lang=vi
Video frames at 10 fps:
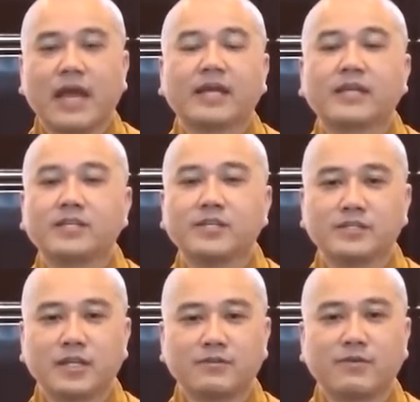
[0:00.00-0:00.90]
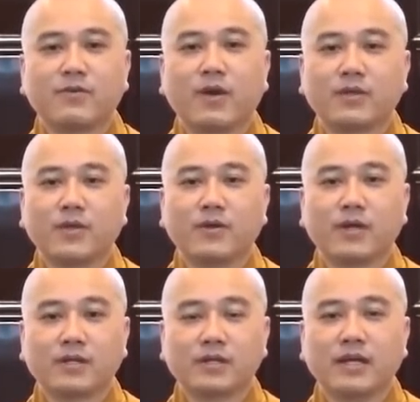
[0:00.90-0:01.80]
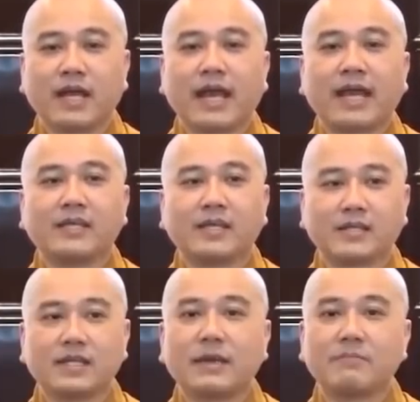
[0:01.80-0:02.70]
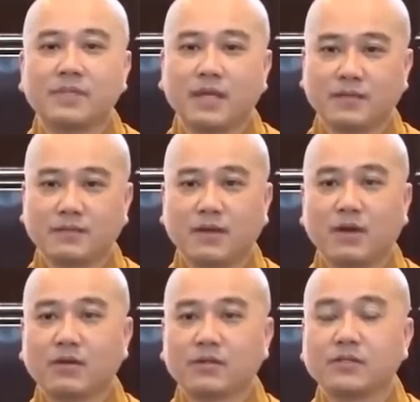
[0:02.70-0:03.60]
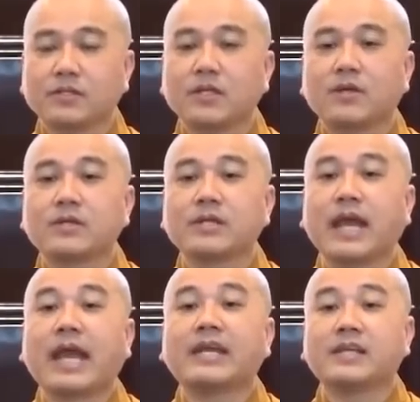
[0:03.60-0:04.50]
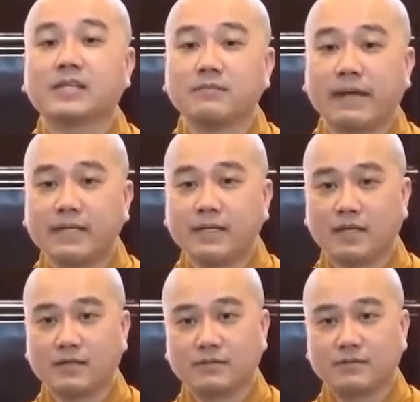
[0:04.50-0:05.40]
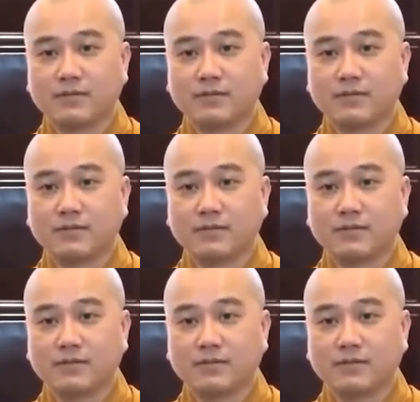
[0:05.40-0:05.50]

Để cái chương trình Pháp Hòa vô là từ 2 giờ tới 5 giờ. Từ 2 giờ tới 7 giờ.